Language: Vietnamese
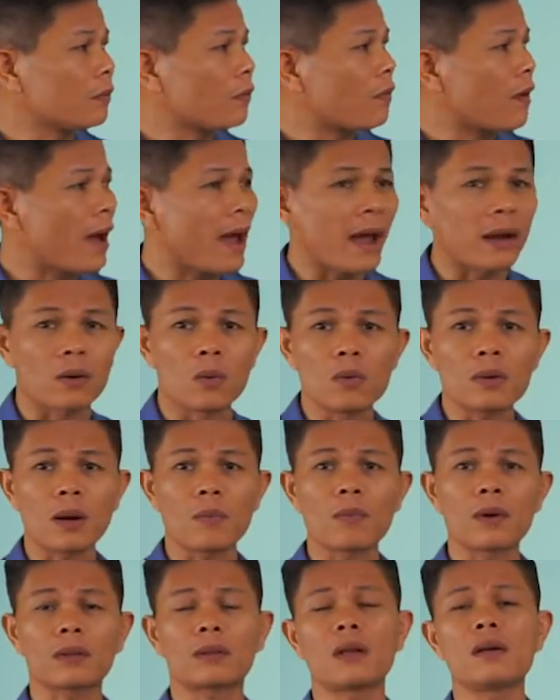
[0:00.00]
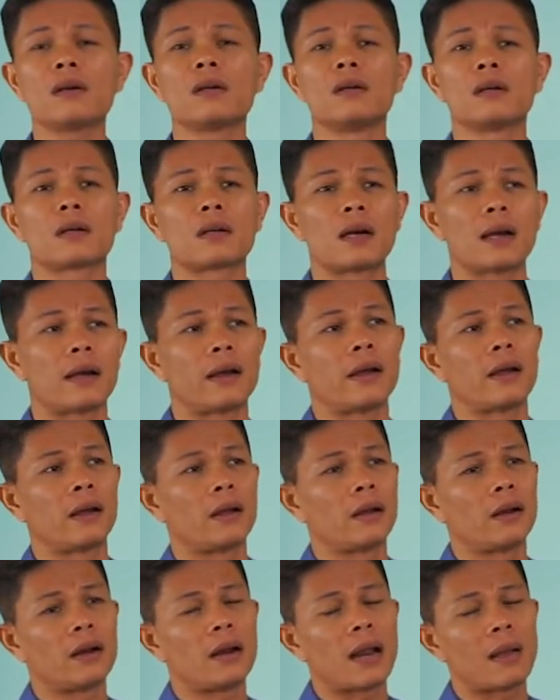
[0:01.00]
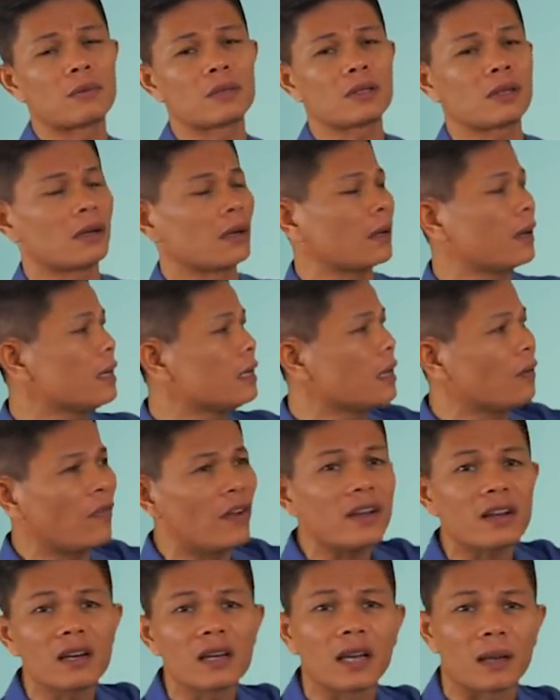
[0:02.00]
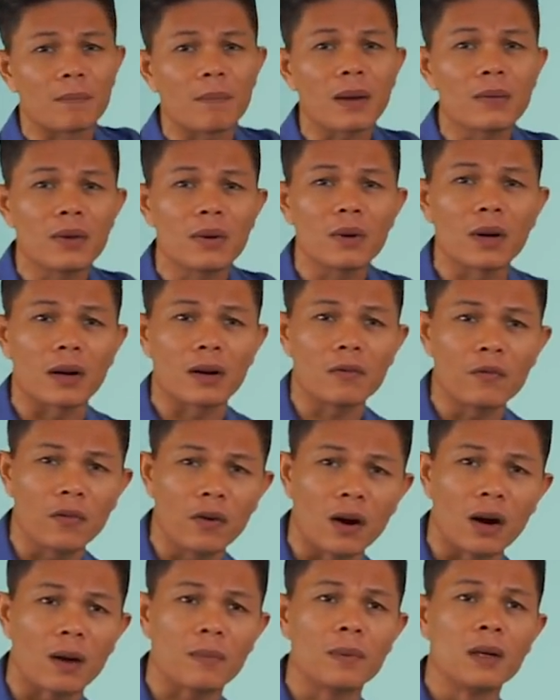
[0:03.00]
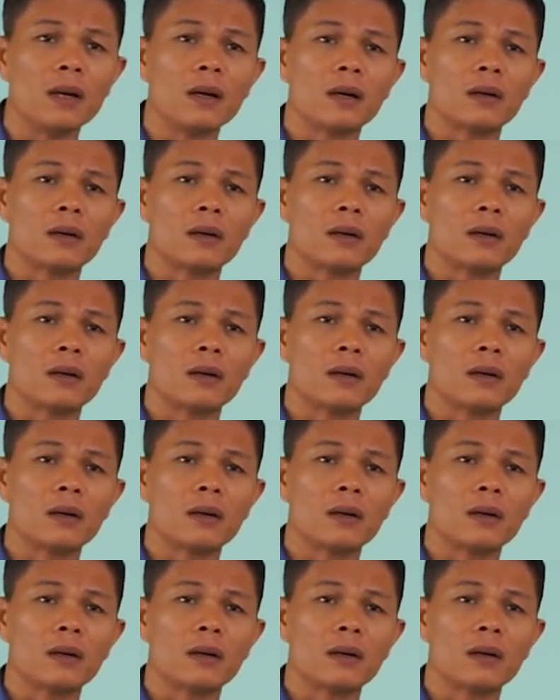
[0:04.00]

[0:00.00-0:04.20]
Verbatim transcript: Và cũng không có tính được làm cái chi phí khởi nghiệp bao nhiêu là nó phù hợp.